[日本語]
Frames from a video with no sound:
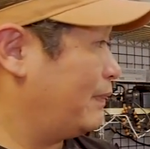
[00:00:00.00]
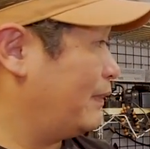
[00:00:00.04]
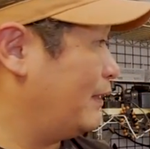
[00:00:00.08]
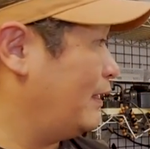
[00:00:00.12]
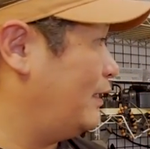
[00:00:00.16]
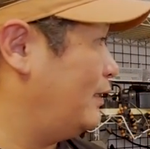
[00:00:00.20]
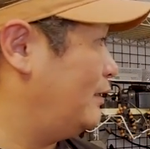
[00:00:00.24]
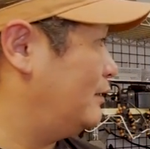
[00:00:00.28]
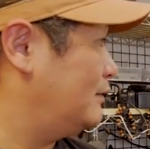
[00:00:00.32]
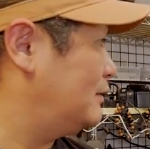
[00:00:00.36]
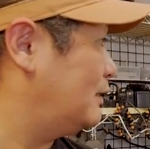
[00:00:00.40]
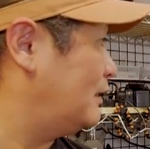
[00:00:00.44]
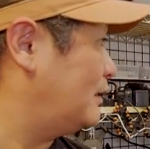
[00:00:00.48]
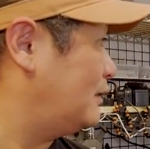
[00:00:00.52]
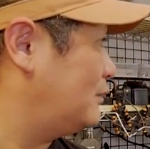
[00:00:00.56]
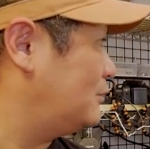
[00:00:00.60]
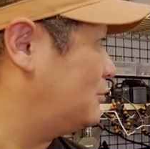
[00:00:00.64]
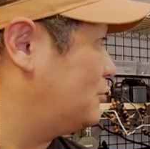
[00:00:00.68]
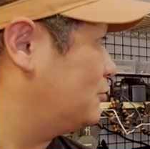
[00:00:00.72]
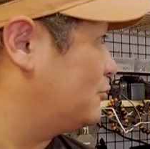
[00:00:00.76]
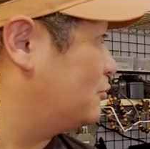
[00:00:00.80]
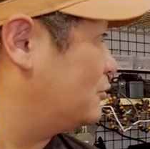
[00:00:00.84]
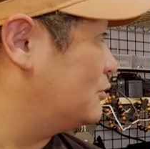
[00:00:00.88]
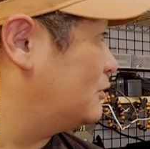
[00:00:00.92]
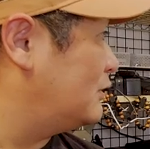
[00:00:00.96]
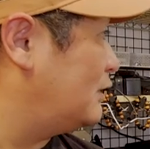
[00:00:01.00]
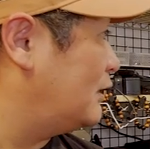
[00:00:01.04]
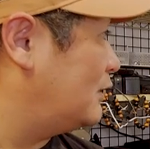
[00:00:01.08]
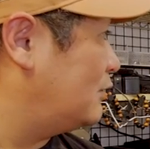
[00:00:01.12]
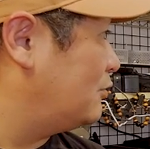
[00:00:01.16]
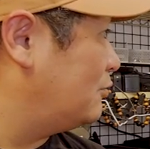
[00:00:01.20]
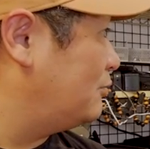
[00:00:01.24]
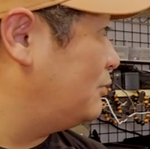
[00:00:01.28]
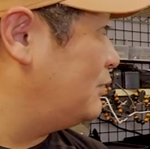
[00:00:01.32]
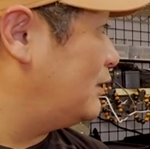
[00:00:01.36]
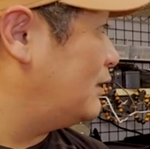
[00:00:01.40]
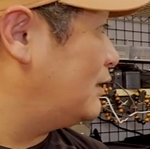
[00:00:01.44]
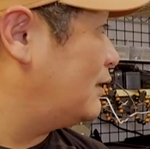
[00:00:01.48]
とでさっきちょっとちらっ
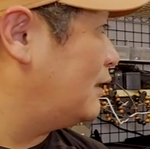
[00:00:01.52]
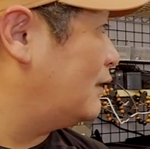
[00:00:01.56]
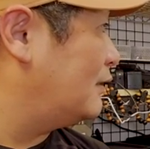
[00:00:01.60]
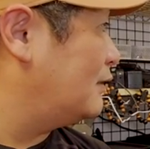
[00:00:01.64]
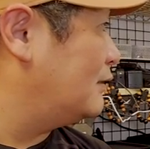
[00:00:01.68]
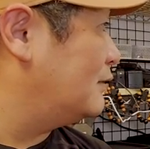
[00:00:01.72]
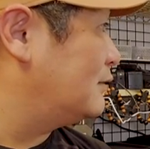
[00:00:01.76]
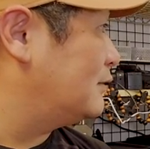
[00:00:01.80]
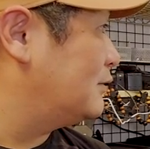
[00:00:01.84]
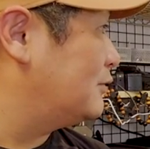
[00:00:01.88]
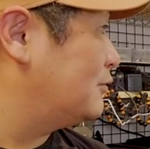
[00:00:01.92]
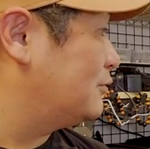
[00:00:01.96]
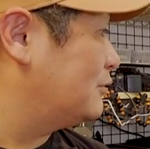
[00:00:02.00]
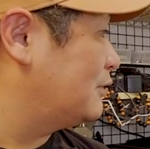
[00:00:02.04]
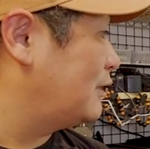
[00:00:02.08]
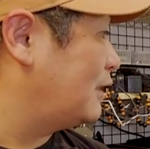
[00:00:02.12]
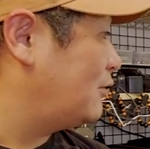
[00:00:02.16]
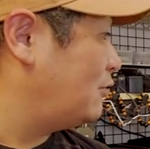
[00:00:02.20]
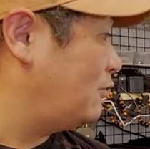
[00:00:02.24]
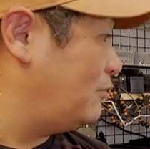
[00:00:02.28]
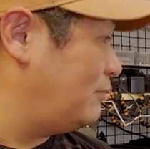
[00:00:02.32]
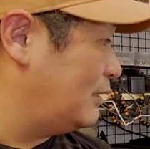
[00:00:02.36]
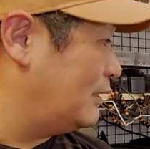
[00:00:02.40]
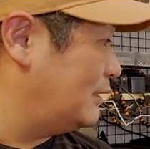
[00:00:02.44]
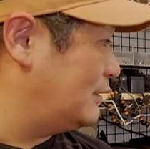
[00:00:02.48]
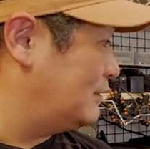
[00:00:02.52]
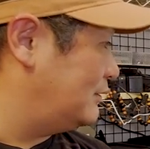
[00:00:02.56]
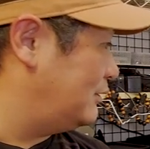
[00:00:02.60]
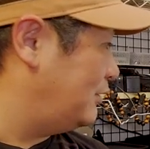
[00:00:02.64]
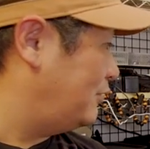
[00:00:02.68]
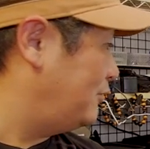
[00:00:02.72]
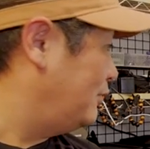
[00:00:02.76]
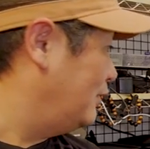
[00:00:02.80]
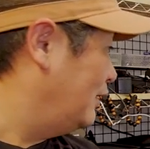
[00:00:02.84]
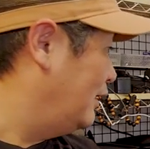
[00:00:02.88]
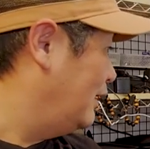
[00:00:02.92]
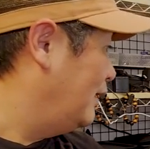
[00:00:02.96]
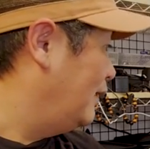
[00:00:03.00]
と見てたんですけど例えばです
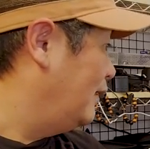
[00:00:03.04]
よ、